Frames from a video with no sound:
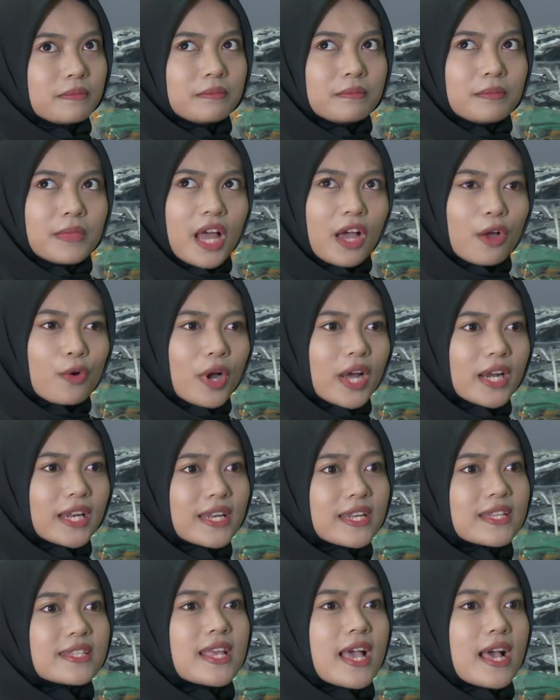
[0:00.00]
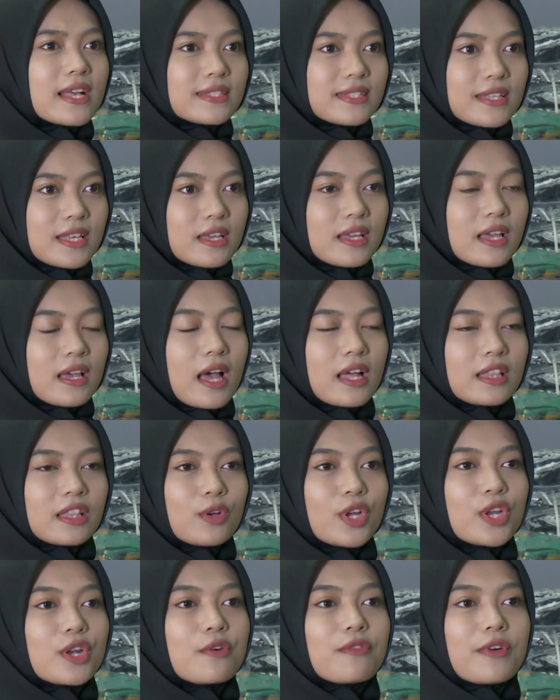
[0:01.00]
melakukan inisiasi
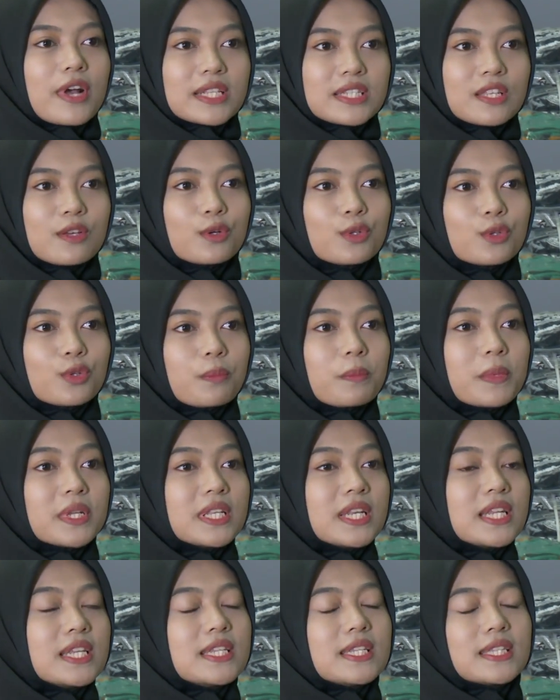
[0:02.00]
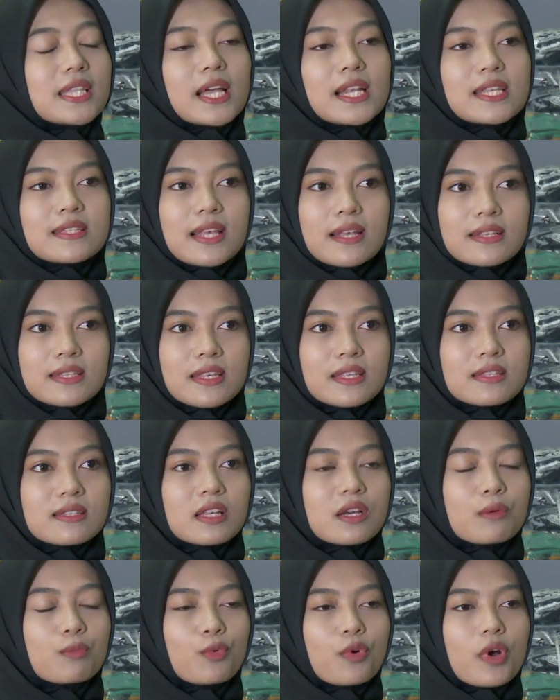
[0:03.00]
atau inovasi untuk mendigitalisasi
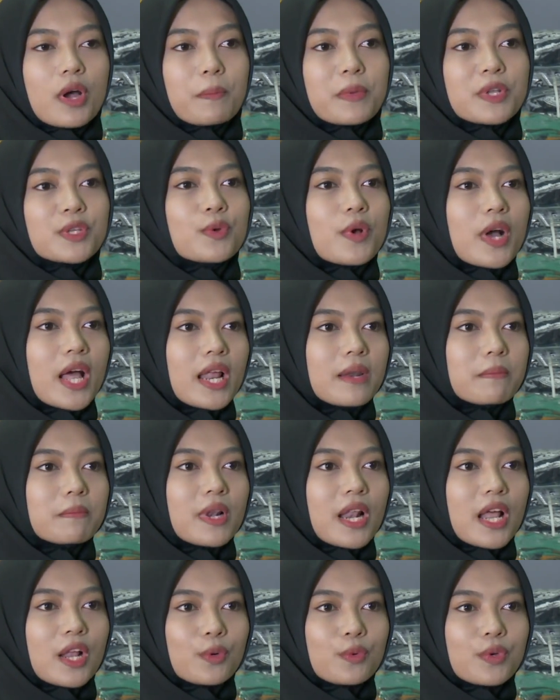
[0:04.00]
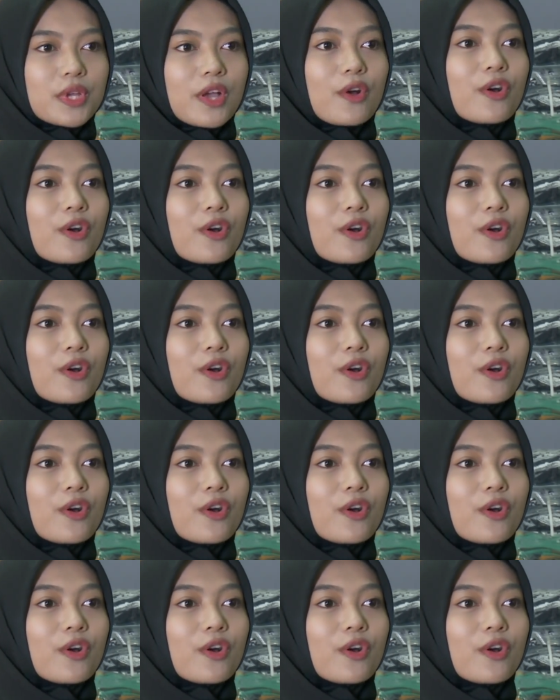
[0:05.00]
semua penjualan melalui